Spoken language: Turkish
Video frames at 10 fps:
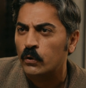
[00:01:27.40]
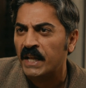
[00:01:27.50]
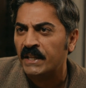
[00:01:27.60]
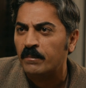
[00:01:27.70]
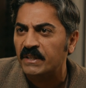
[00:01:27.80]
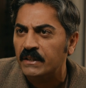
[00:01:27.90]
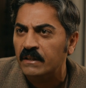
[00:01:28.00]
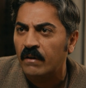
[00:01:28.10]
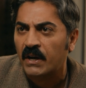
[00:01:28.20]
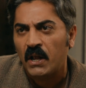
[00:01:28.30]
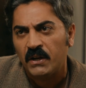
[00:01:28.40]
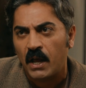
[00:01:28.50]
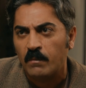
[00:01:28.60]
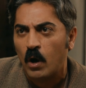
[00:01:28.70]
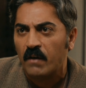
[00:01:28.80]
olan da bir dil var Allah
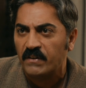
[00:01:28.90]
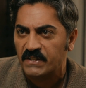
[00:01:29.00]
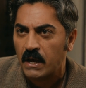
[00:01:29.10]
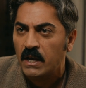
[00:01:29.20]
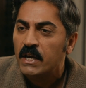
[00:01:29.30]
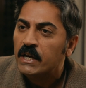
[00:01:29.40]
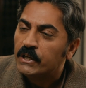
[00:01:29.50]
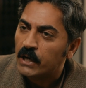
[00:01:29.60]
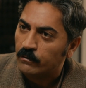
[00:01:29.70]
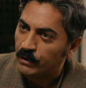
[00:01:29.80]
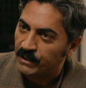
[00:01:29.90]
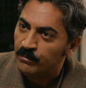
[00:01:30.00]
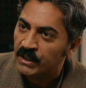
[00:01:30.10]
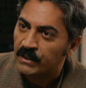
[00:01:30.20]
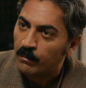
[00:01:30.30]
muhafaza. Ya dedim
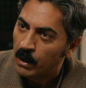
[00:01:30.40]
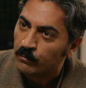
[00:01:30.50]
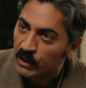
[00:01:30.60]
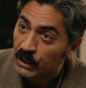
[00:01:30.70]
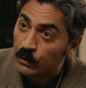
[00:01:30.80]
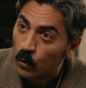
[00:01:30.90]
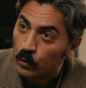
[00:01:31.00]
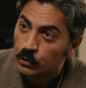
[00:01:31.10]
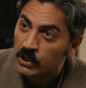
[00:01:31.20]
ki tamam iyi hoş